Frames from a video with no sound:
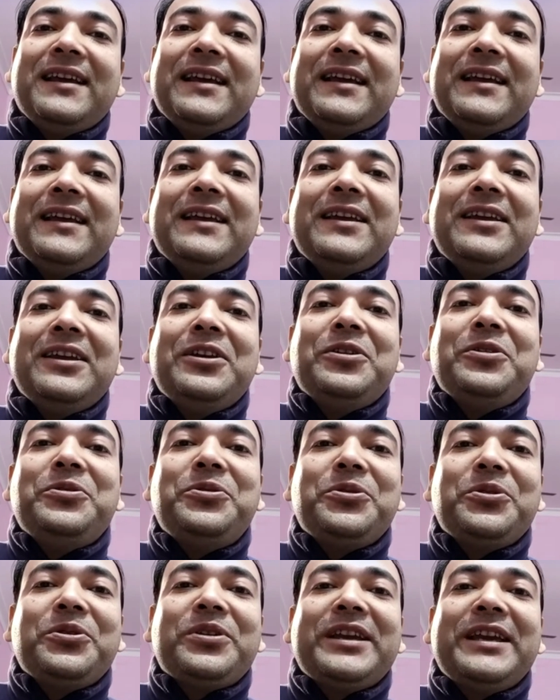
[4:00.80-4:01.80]
हैं
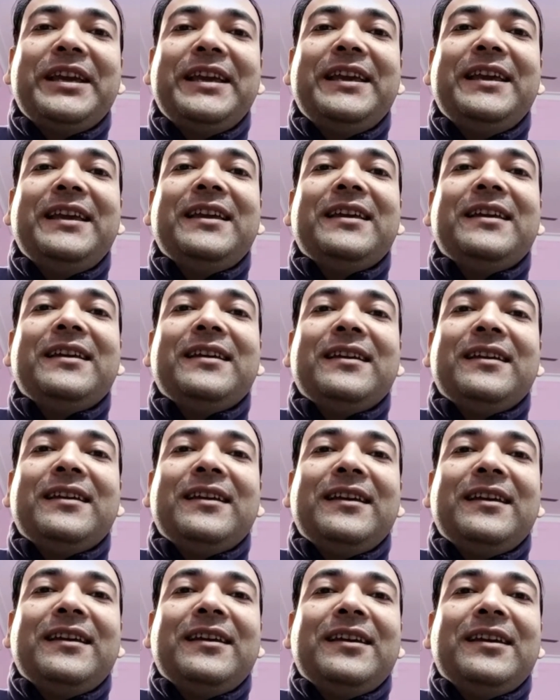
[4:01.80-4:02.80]
जो कि
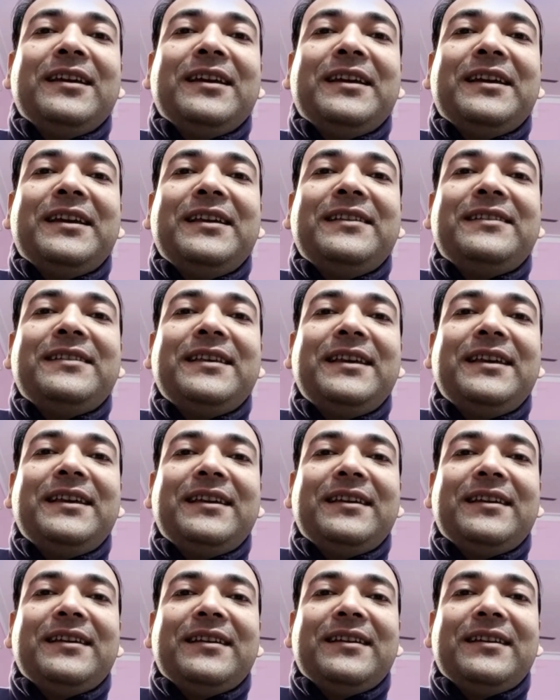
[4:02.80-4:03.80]
किसी
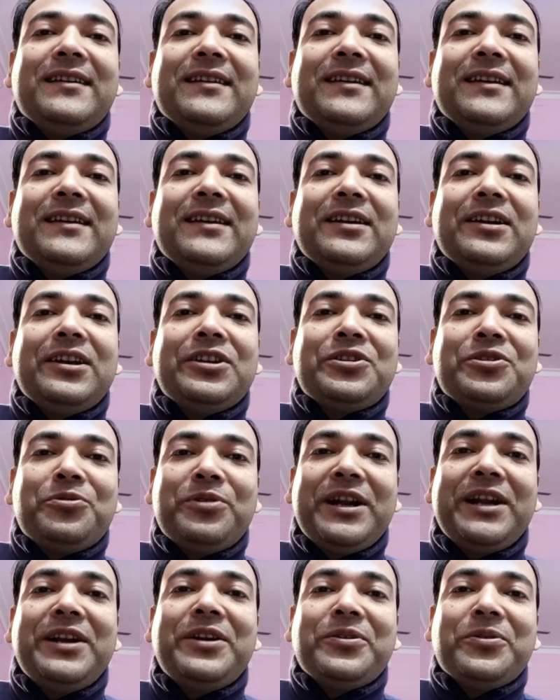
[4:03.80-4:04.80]

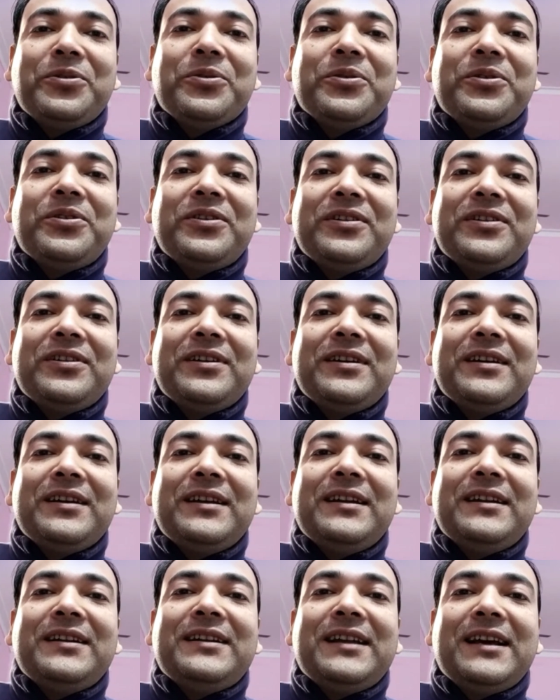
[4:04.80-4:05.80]
स्टूडेंट को
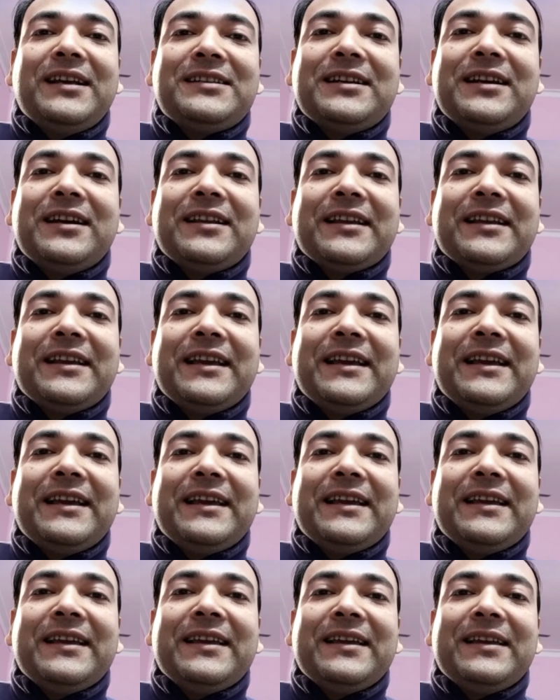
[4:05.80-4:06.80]
टच करके
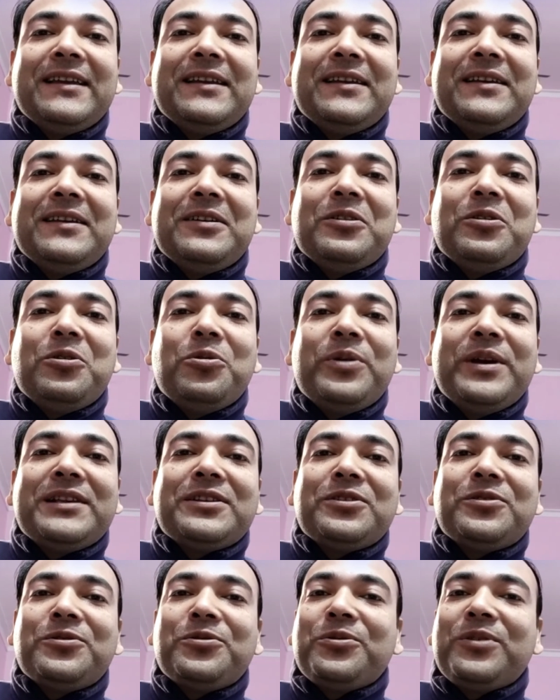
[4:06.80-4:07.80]
लोहे
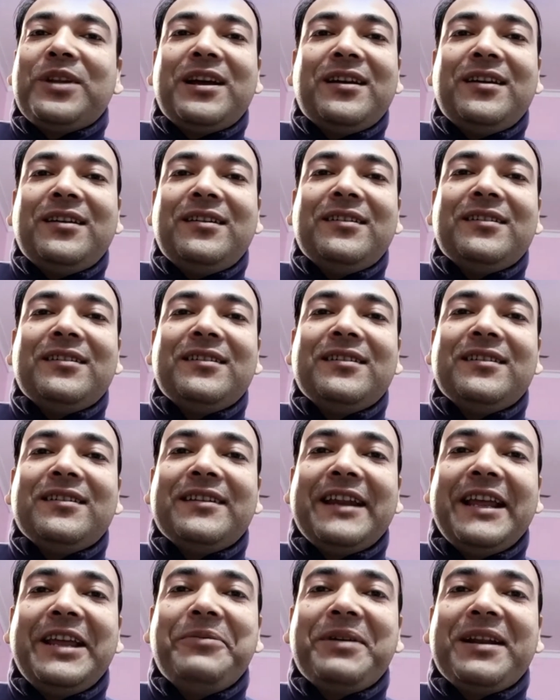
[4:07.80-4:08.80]
से सोना
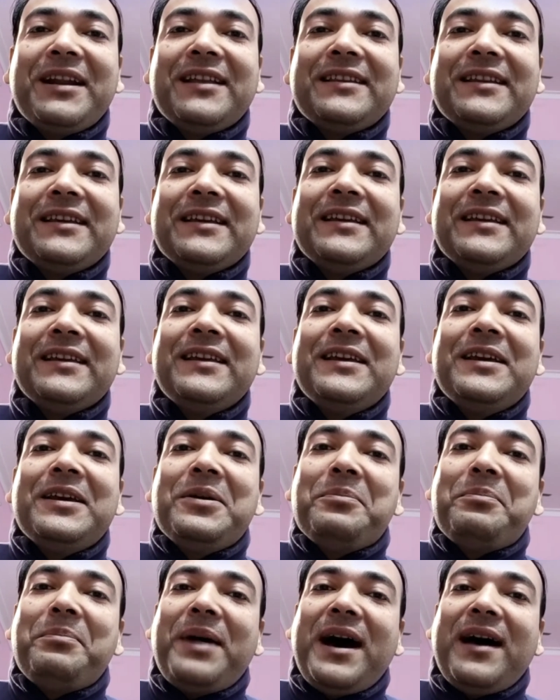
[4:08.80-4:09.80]
नहीं बनाते
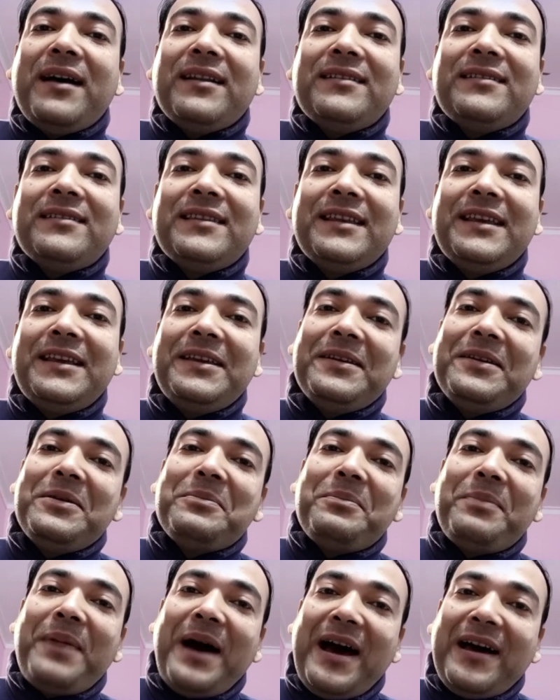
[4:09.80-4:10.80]
पारस से
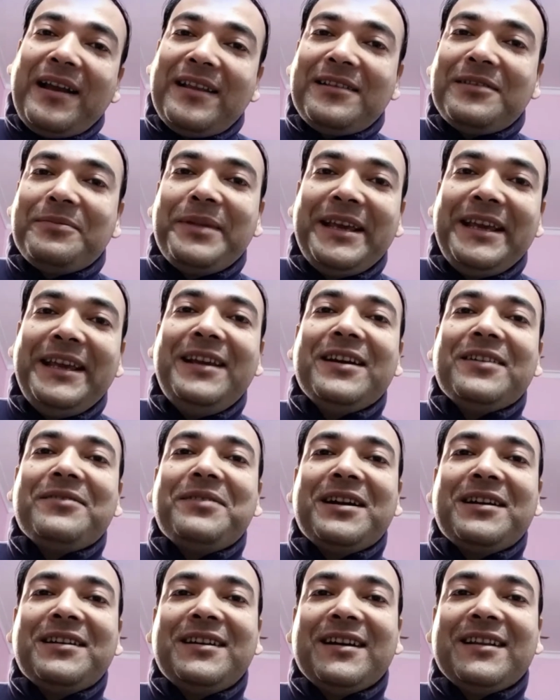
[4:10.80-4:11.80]
पारस में ही
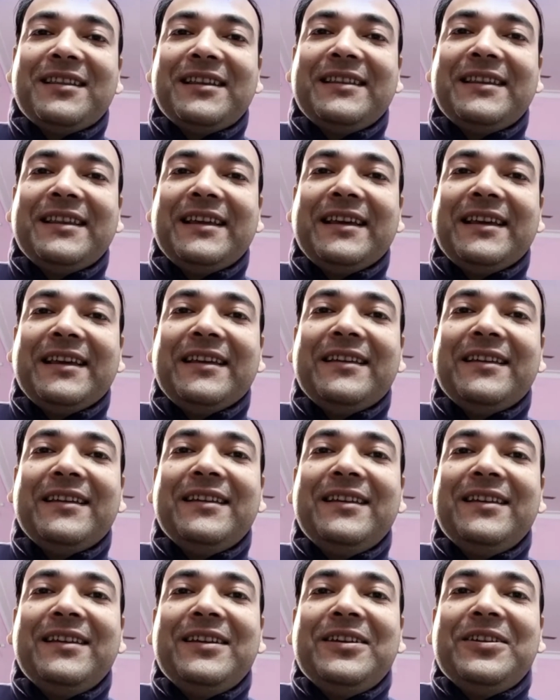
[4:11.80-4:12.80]
कन्वर्ट कर देते हैं
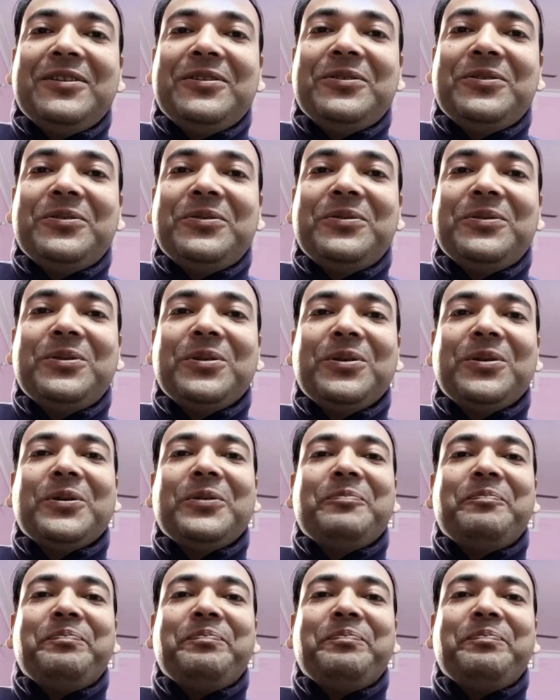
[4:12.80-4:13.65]
तो